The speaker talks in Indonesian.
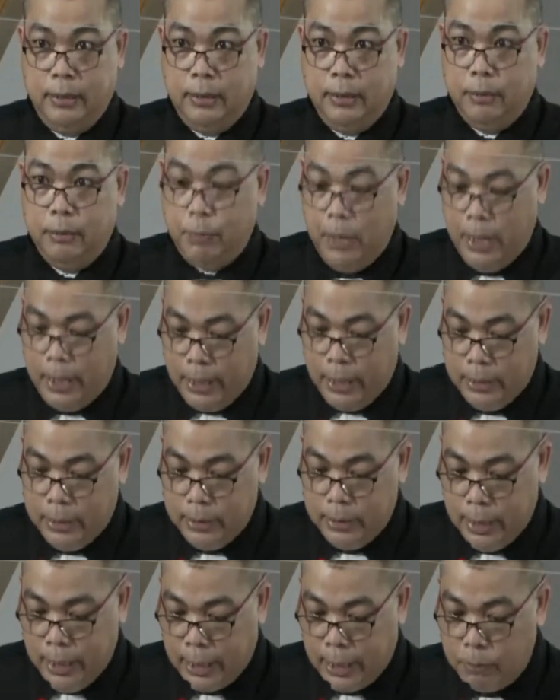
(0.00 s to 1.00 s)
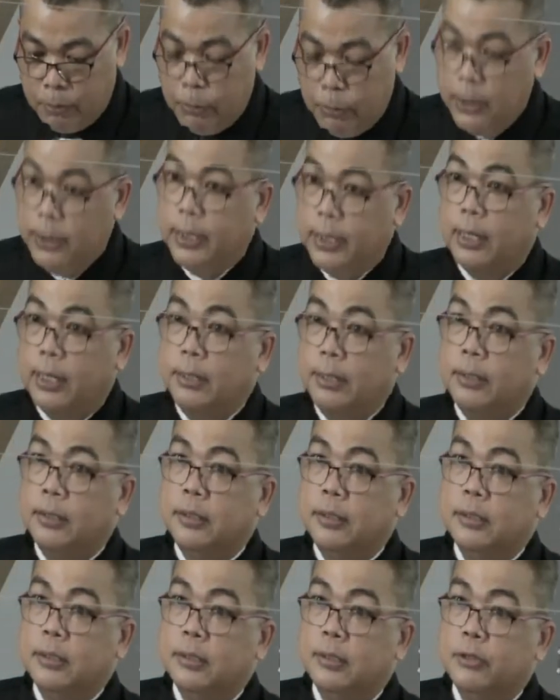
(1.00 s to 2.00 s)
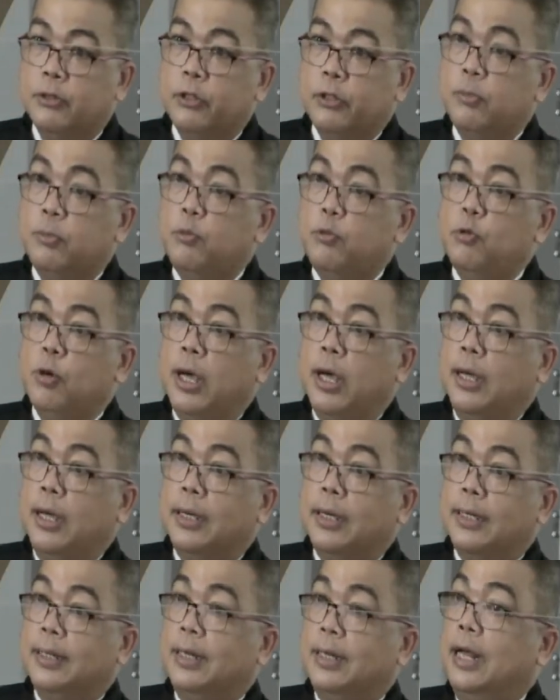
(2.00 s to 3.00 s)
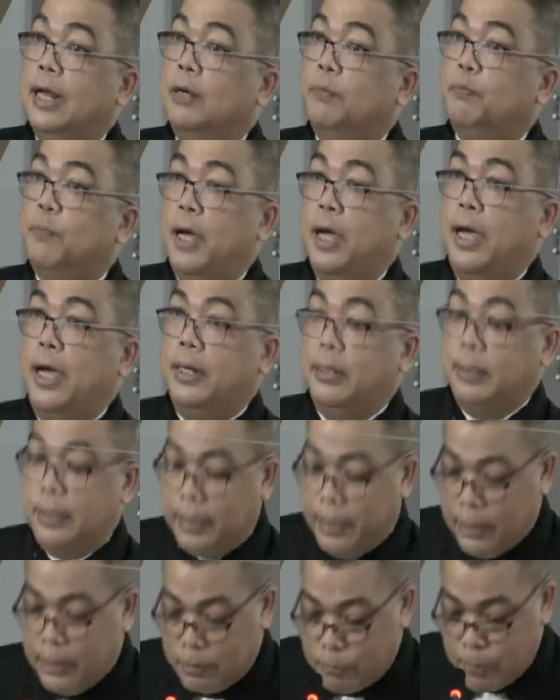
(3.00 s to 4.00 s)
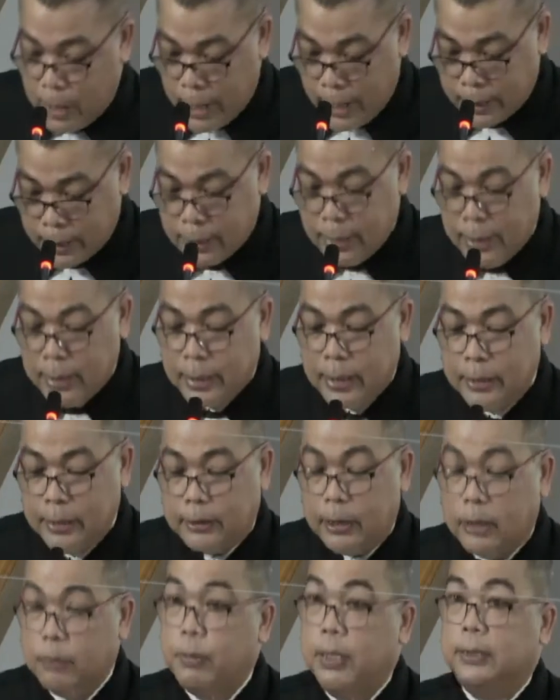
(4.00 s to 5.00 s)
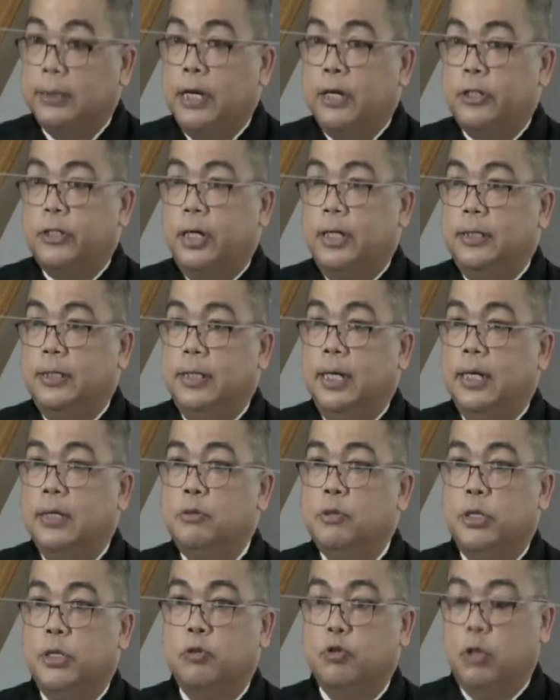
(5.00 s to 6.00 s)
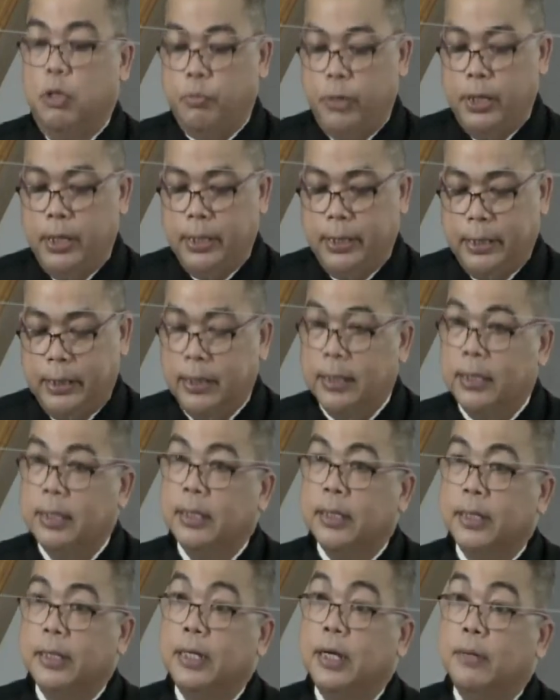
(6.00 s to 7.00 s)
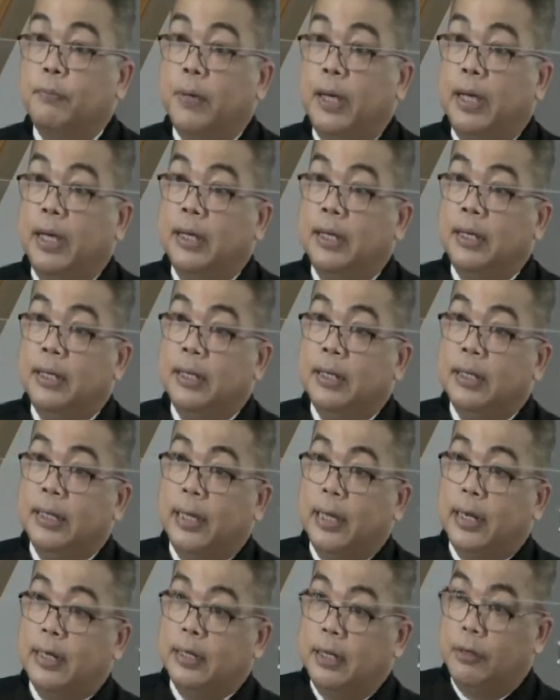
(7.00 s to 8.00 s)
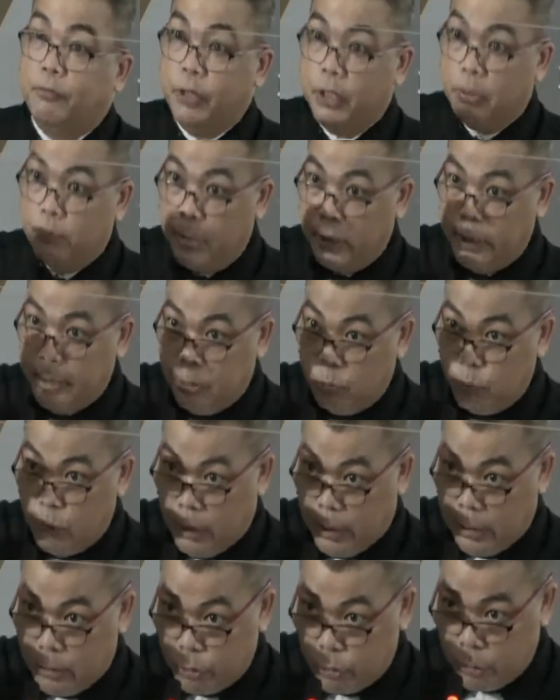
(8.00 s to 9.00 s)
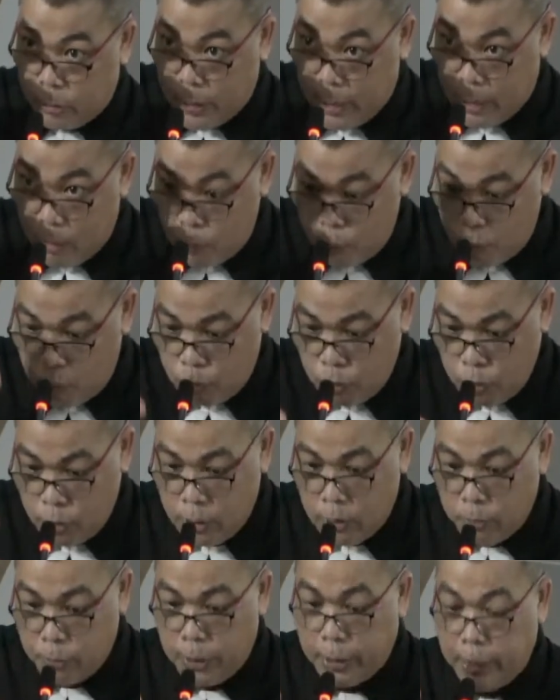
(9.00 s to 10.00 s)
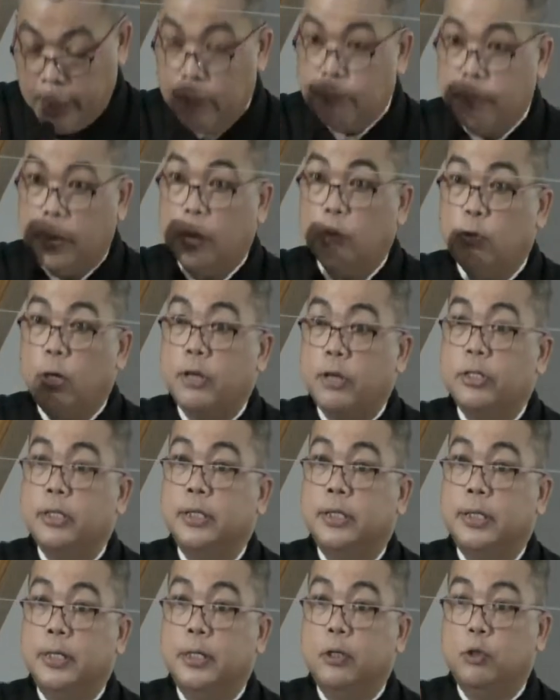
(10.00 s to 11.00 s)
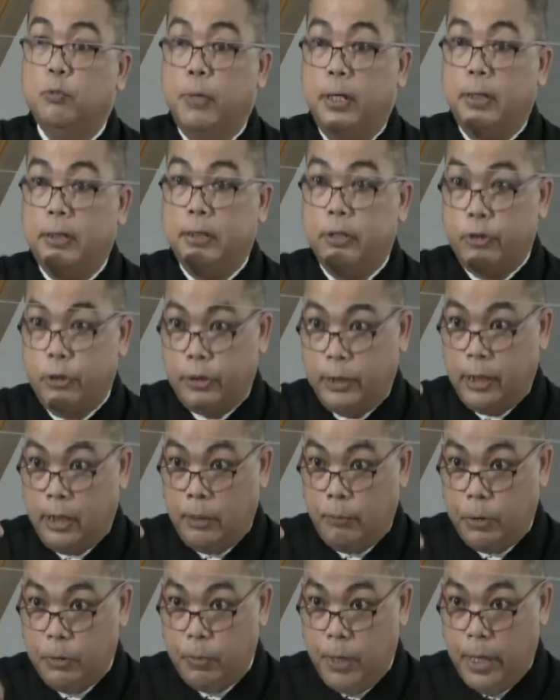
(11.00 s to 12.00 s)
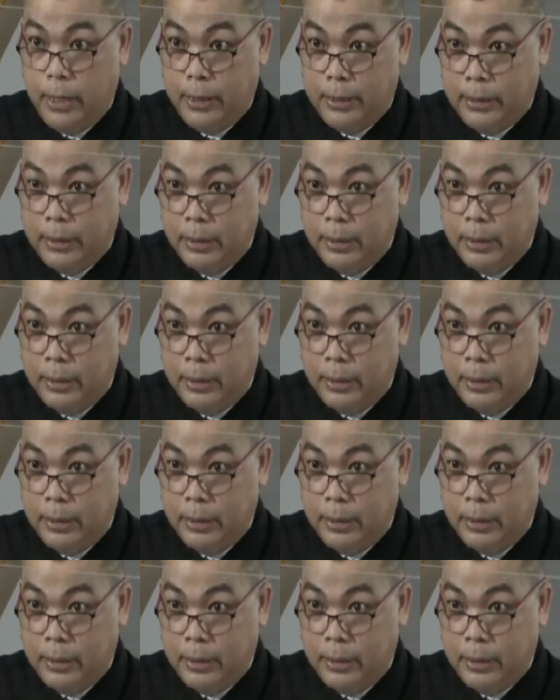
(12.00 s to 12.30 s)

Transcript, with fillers: Bahkan dia akan melihat semua kealpaan, kelemahan, keterbatasan yang dia sudah miliki. Kenapa? Karena firman itu akan selalu mengevaluasi kehidupannya secara pribadi